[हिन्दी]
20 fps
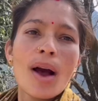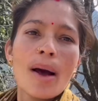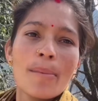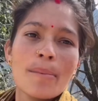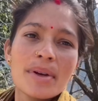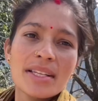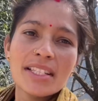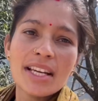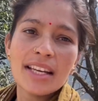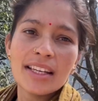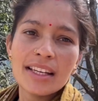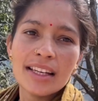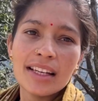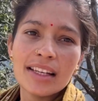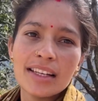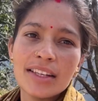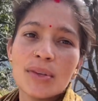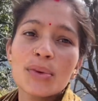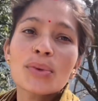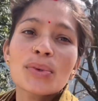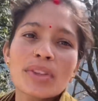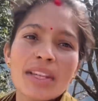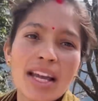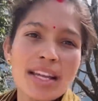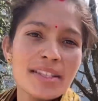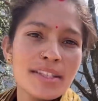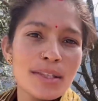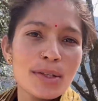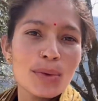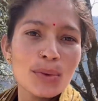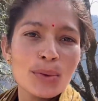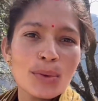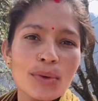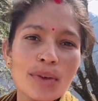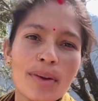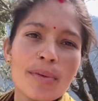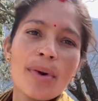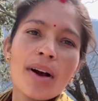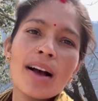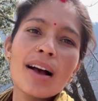अब मैं जाने लगी हूँ ताइजी लोगों
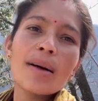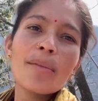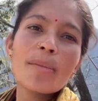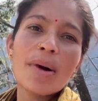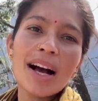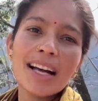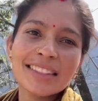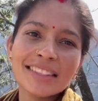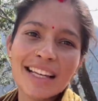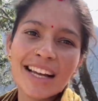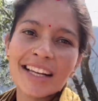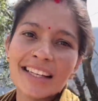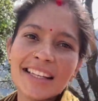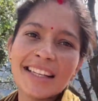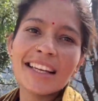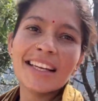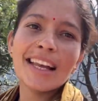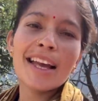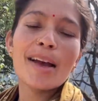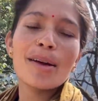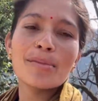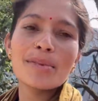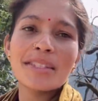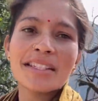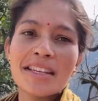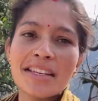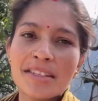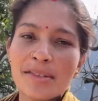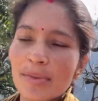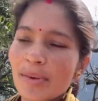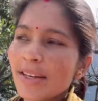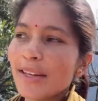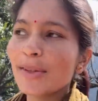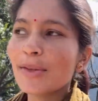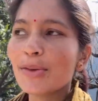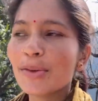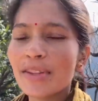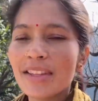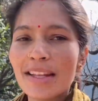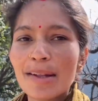के वहाँ भात खाने के लिए अभी जस्ट मैंने
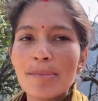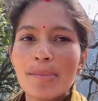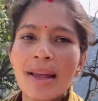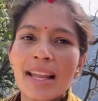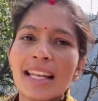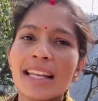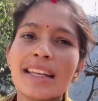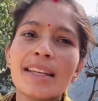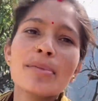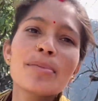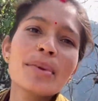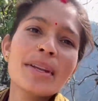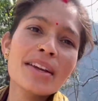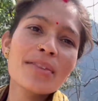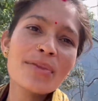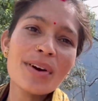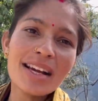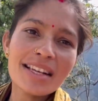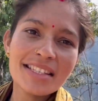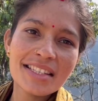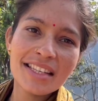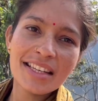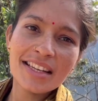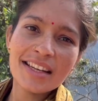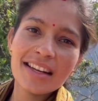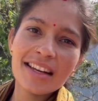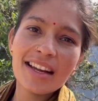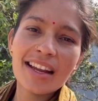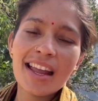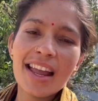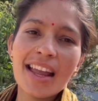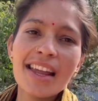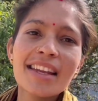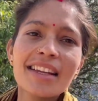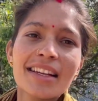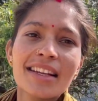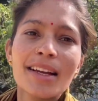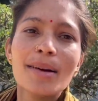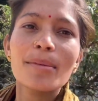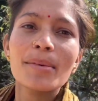थोड़ी देर पहले ही ब्रेकफास्ट कर रखा है
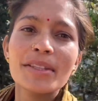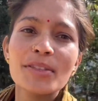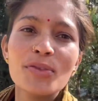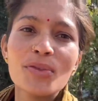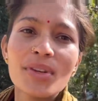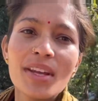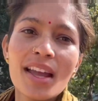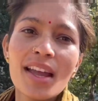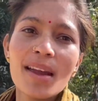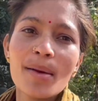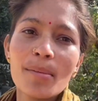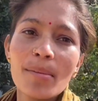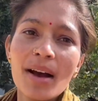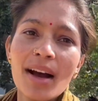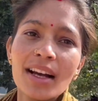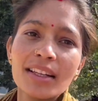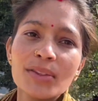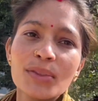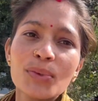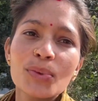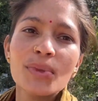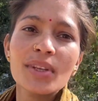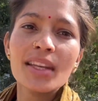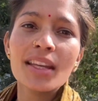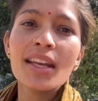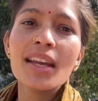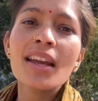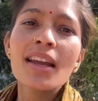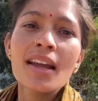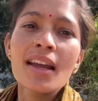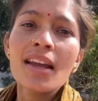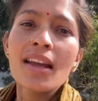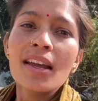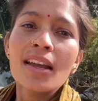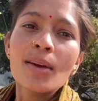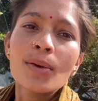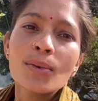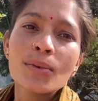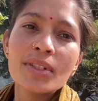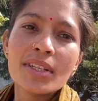इनका बन चुका है भात क्योंकि
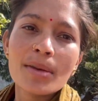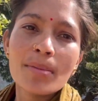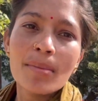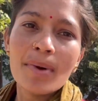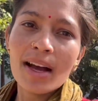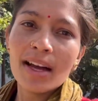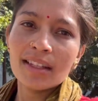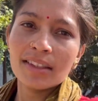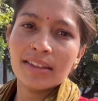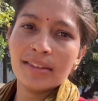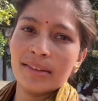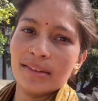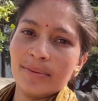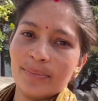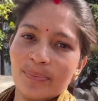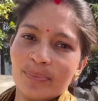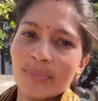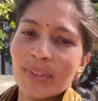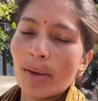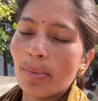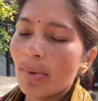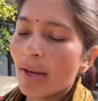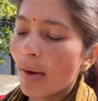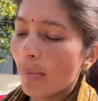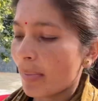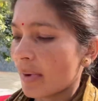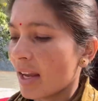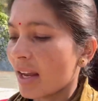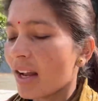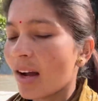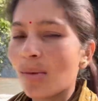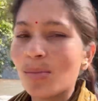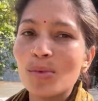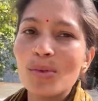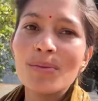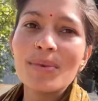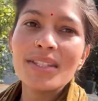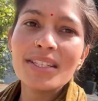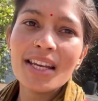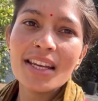उसके बाद अपने अपने कामों
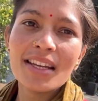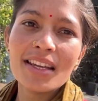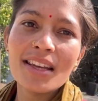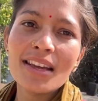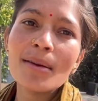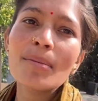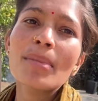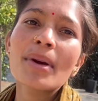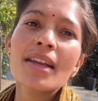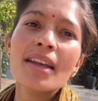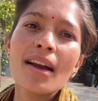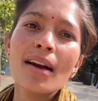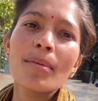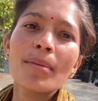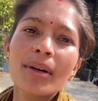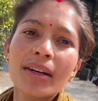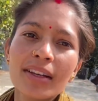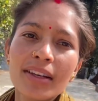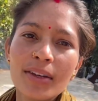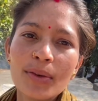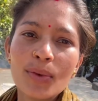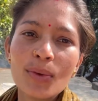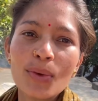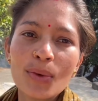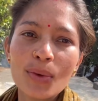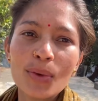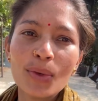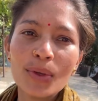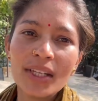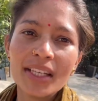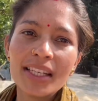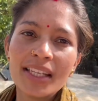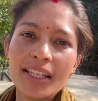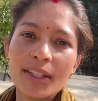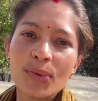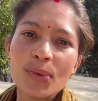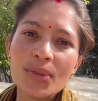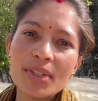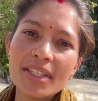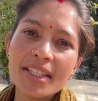में जाएंगे भैया बकरी को खोलेंगे
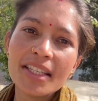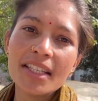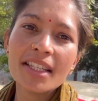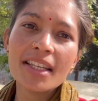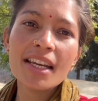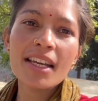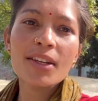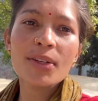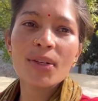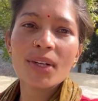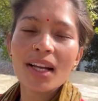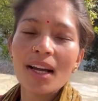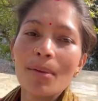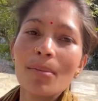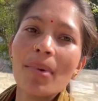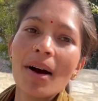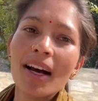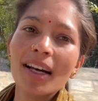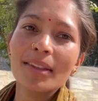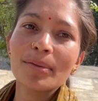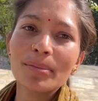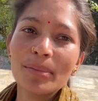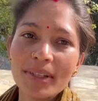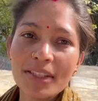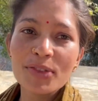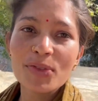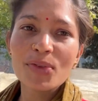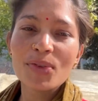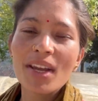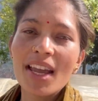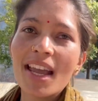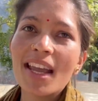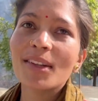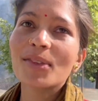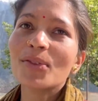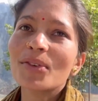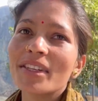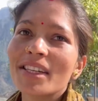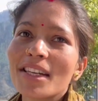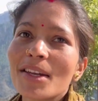तो इसीलिए इनका भात बन चुका है
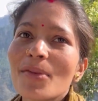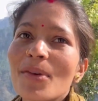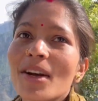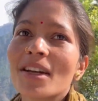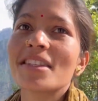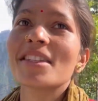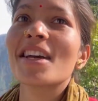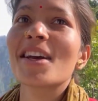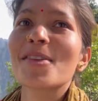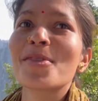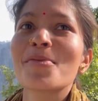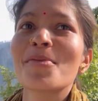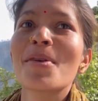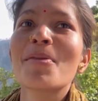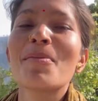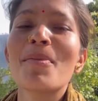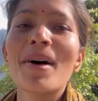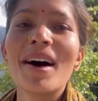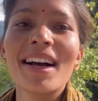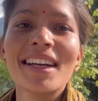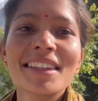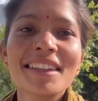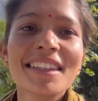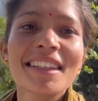तो इनके वहाँ जा रही हूँ मैं भात